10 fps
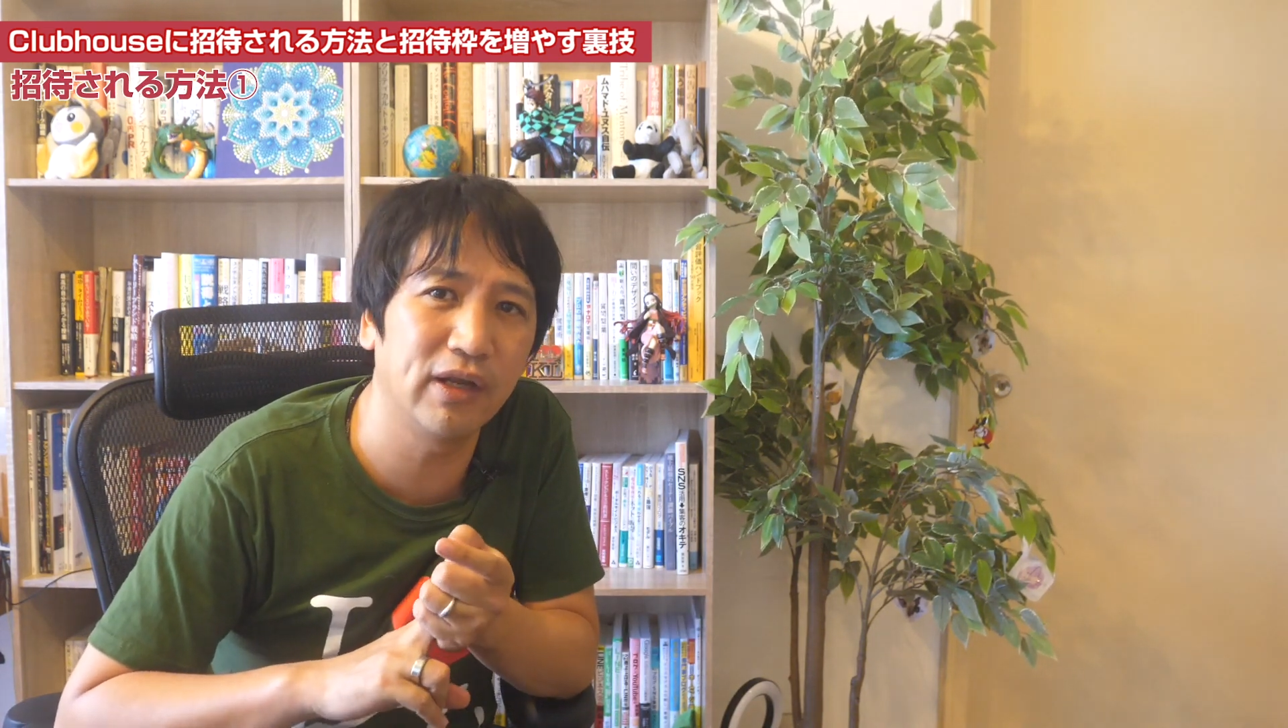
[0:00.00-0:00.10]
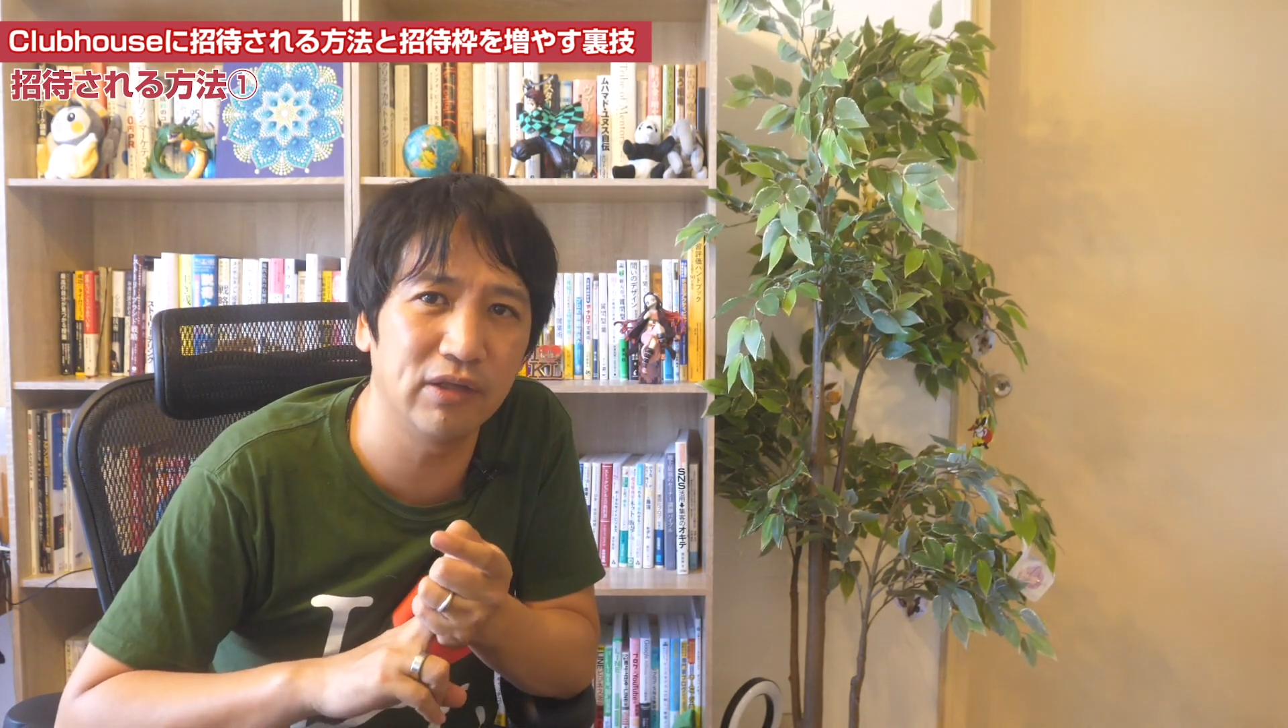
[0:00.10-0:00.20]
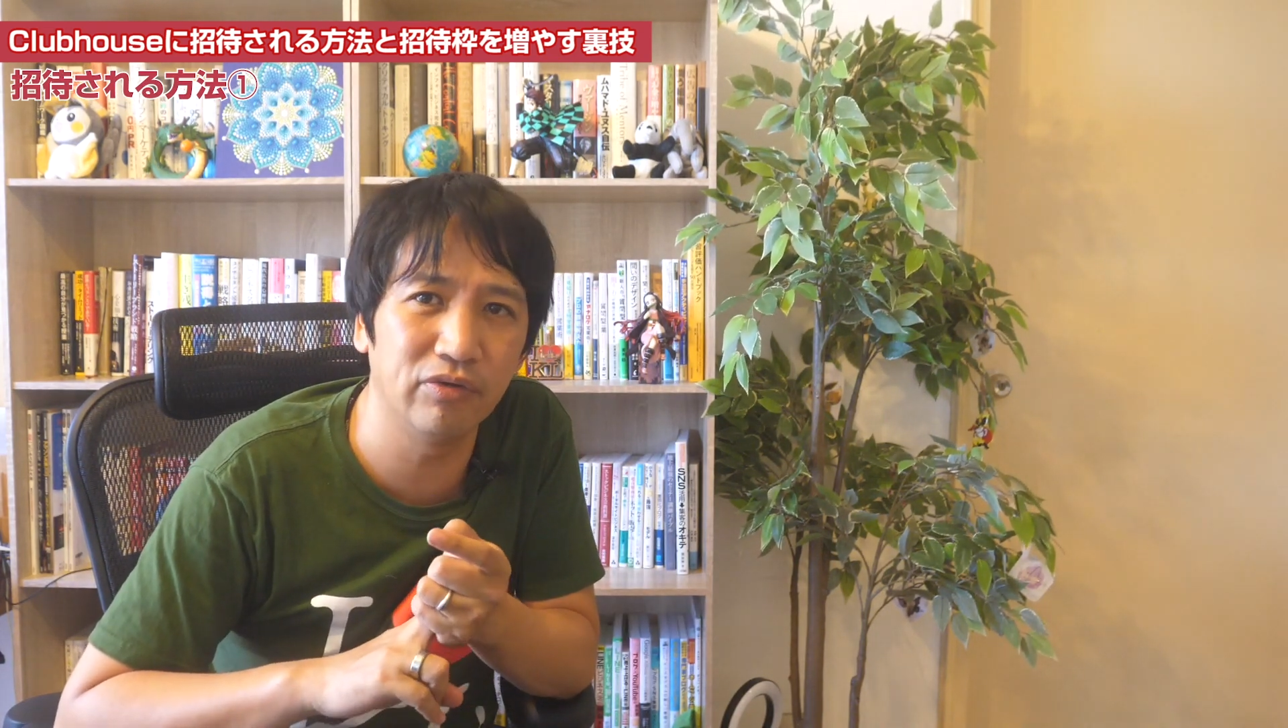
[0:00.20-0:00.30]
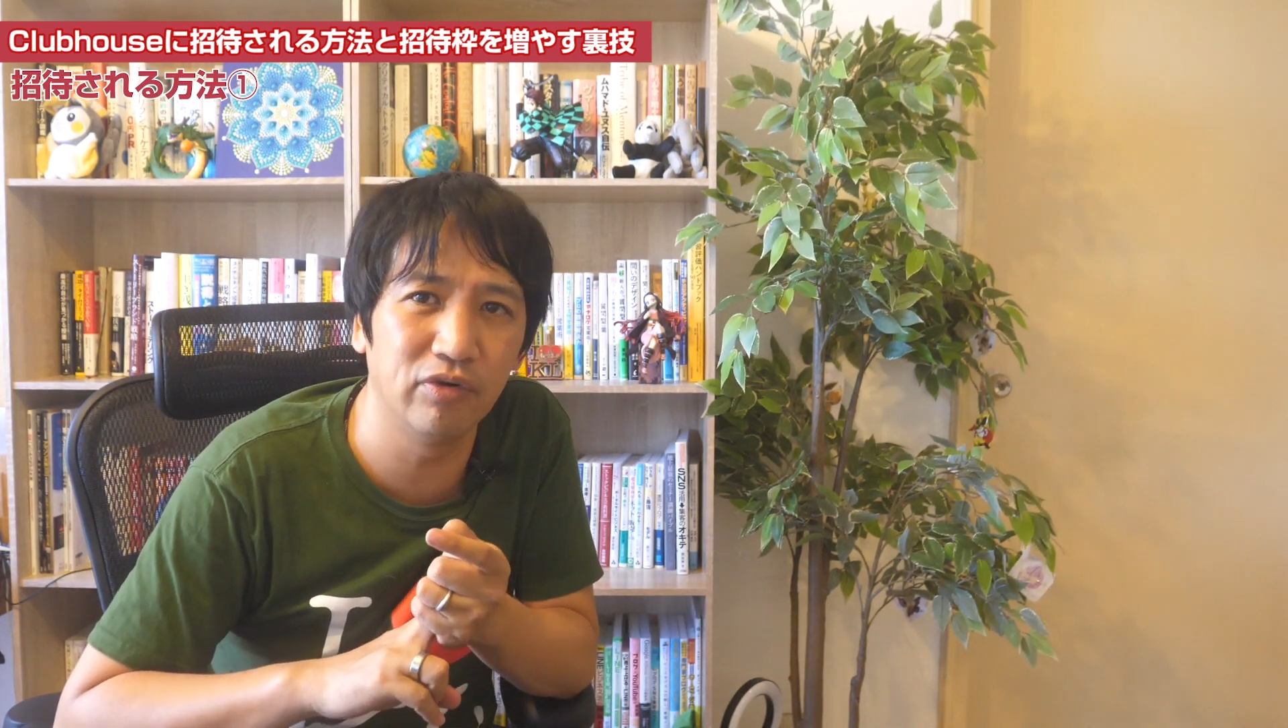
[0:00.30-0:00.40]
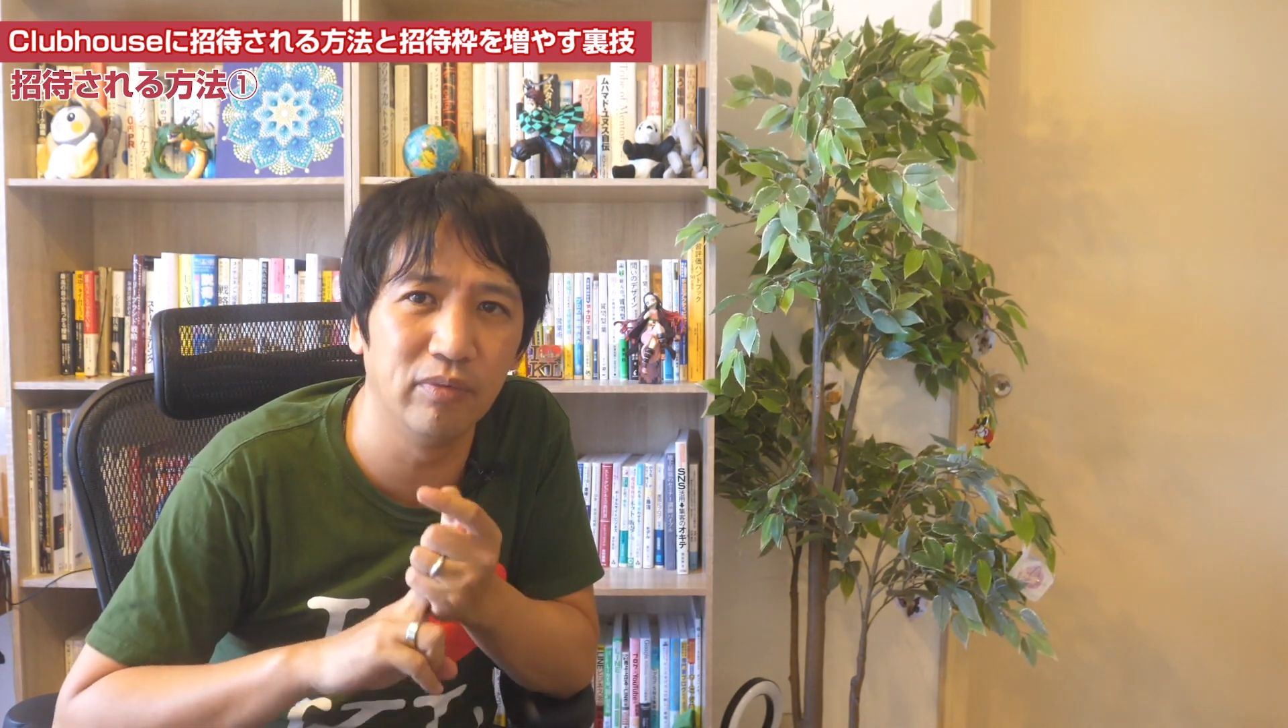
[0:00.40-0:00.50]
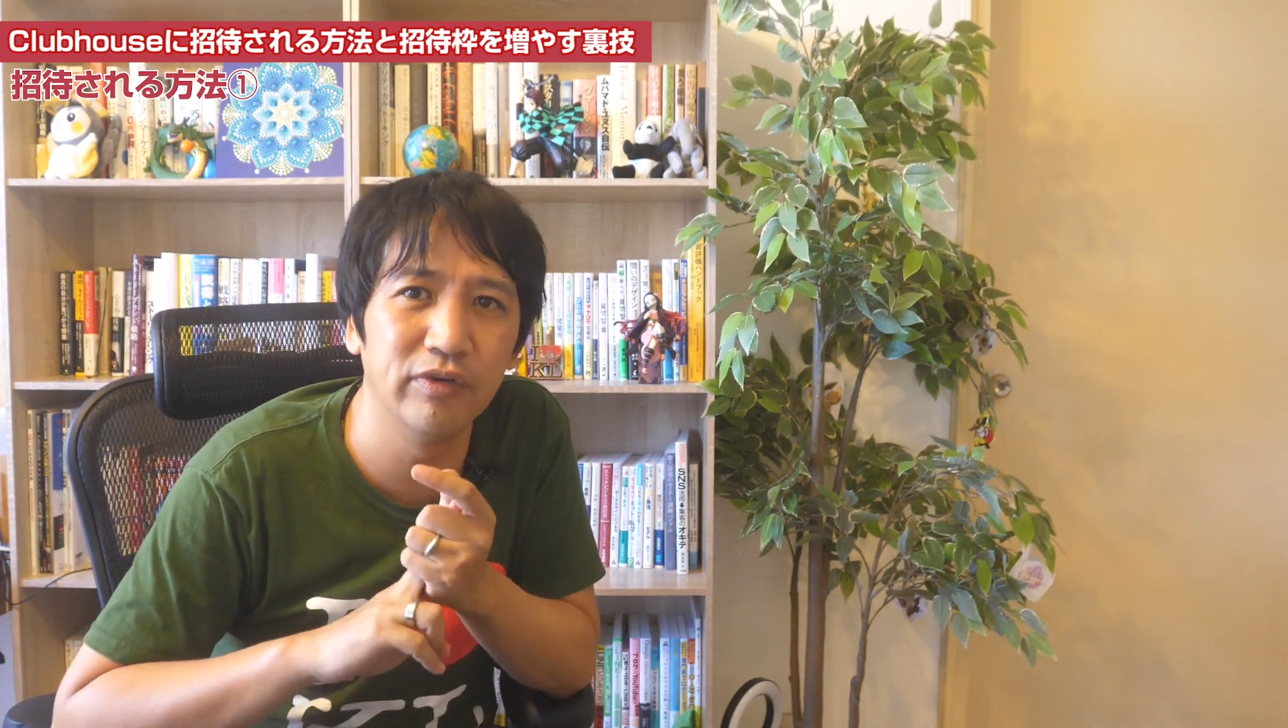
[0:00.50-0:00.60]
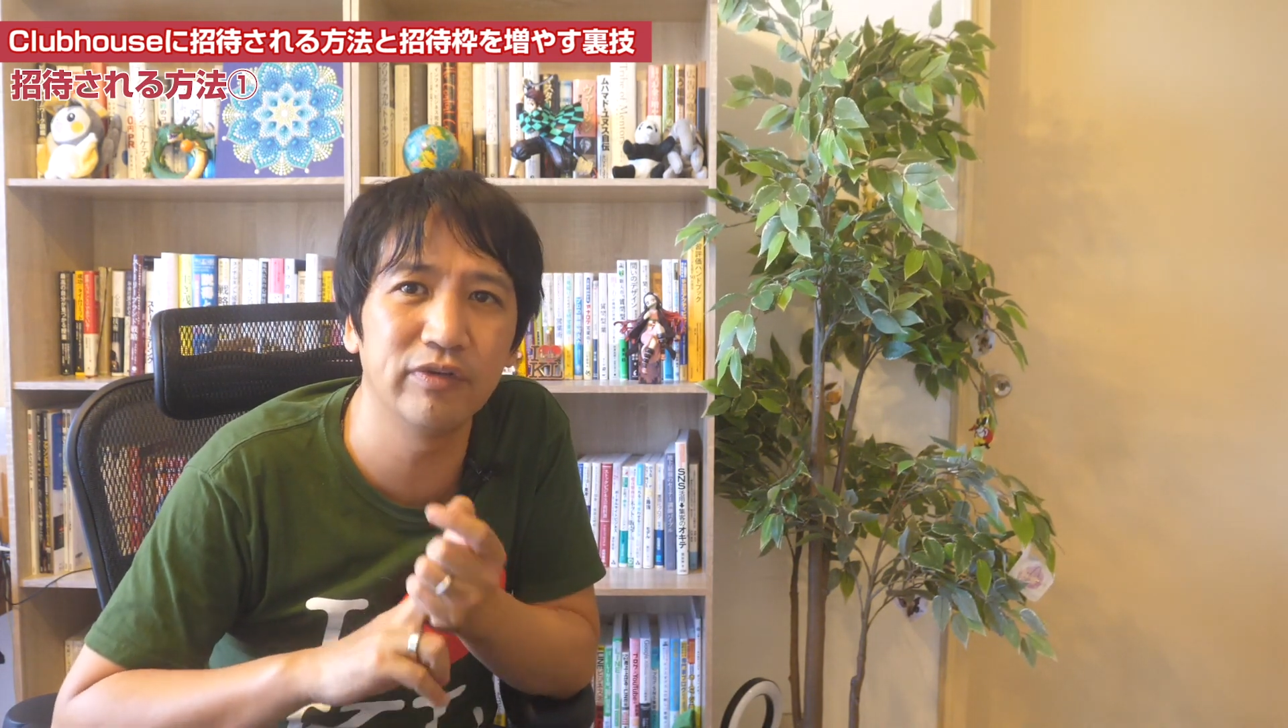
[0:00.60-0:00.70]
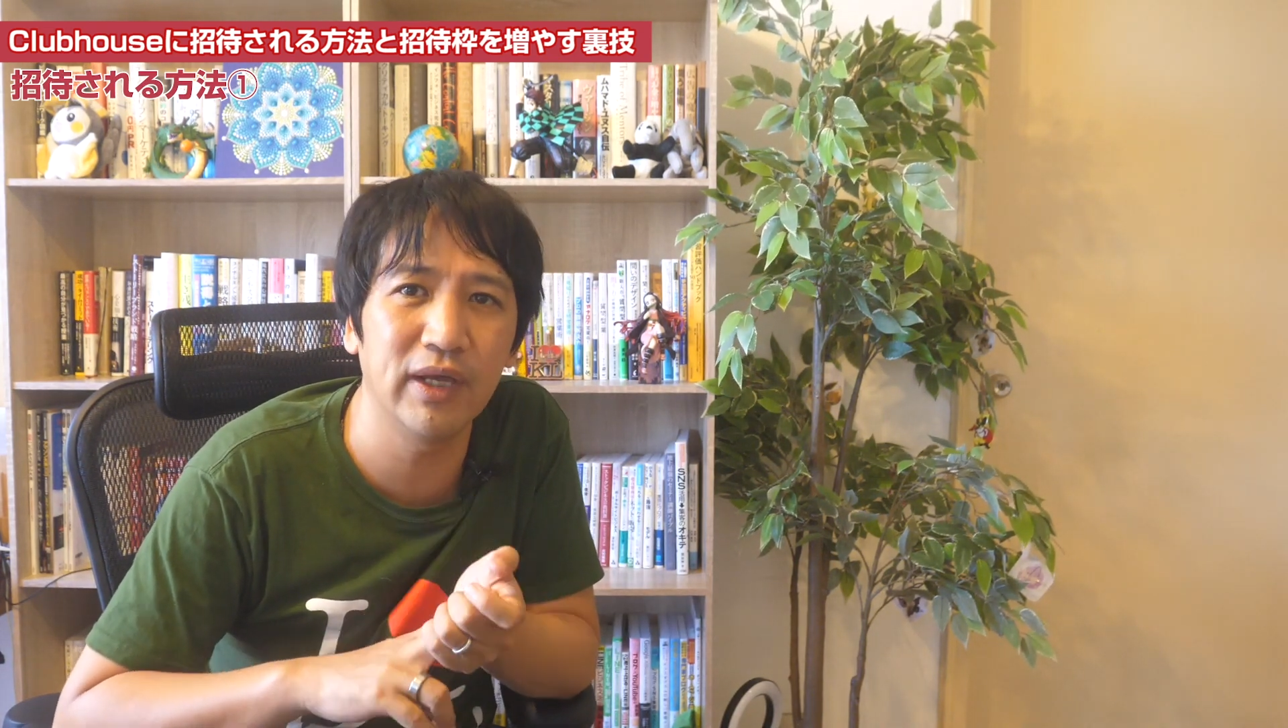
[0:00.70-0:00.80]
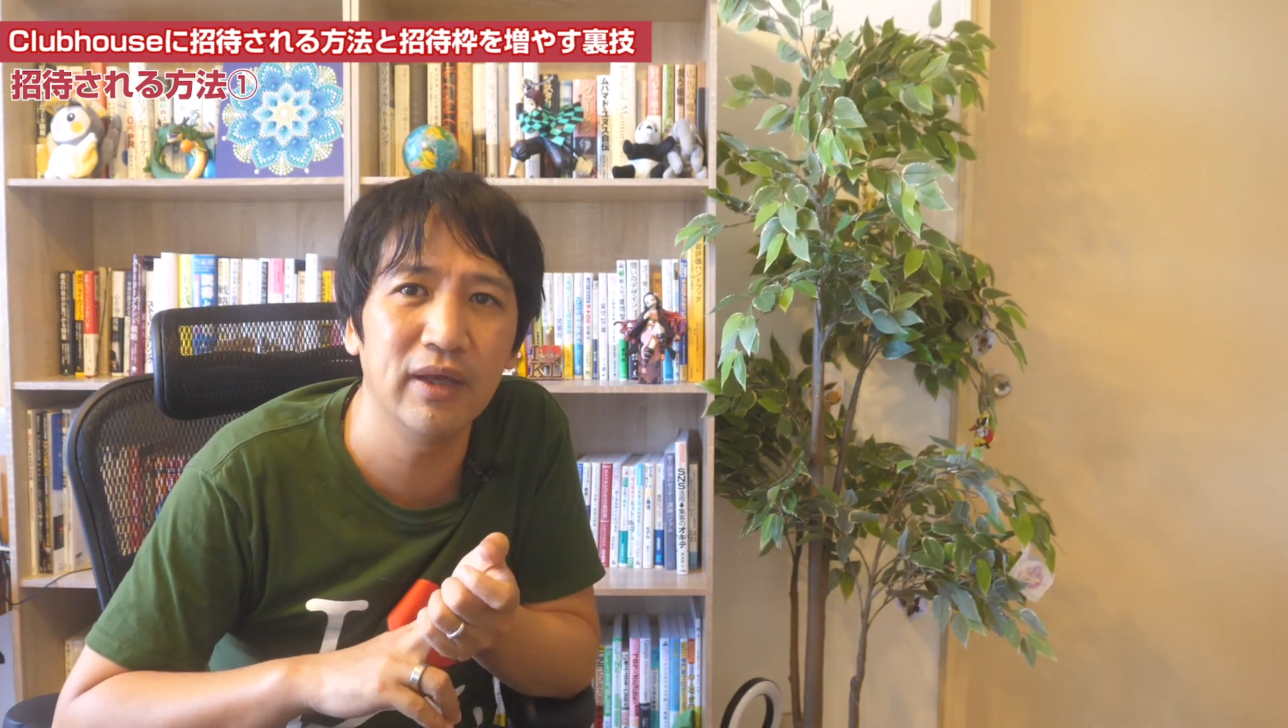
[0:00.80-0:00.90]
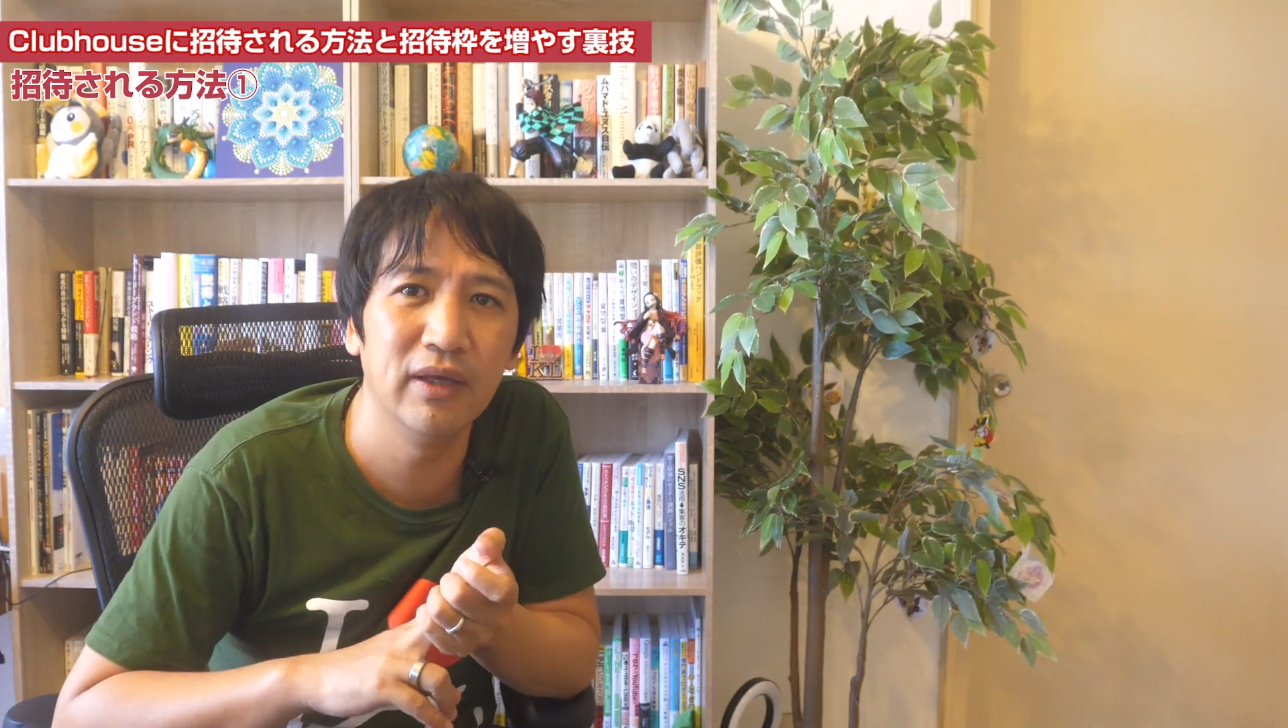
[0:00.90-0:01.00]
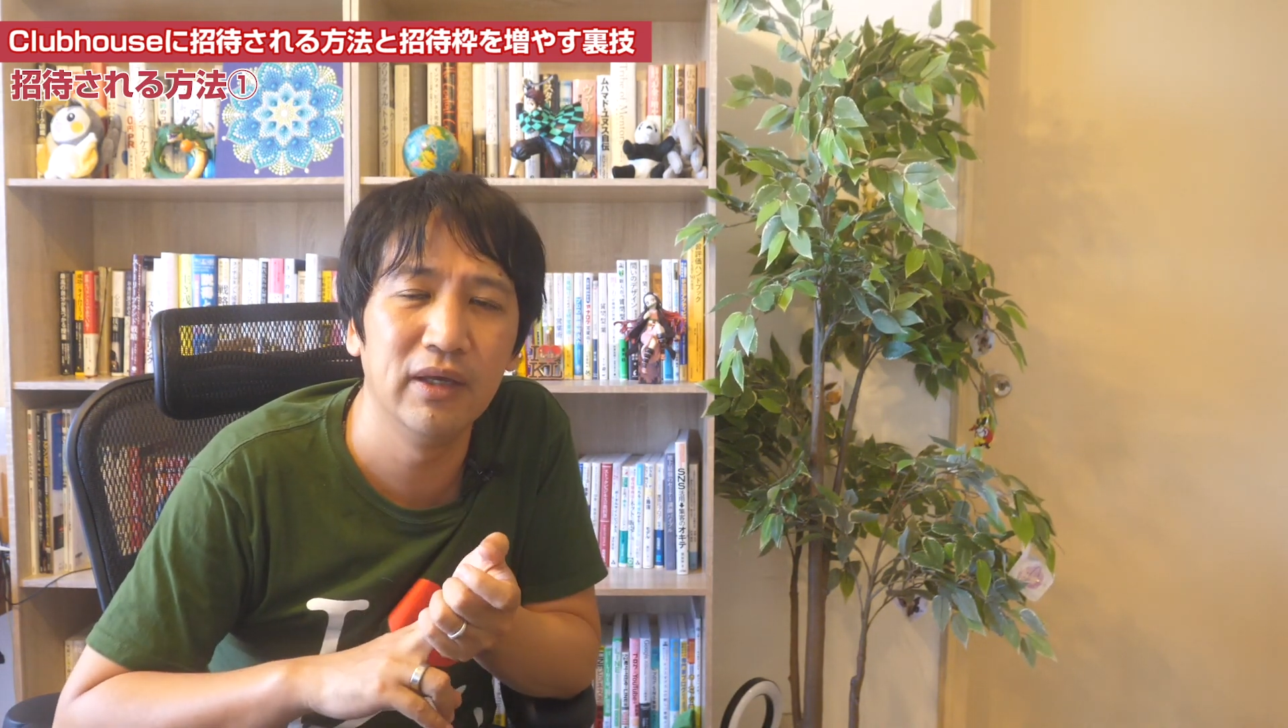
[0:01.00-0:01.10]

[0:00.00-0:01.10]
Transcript: れてると思うんですね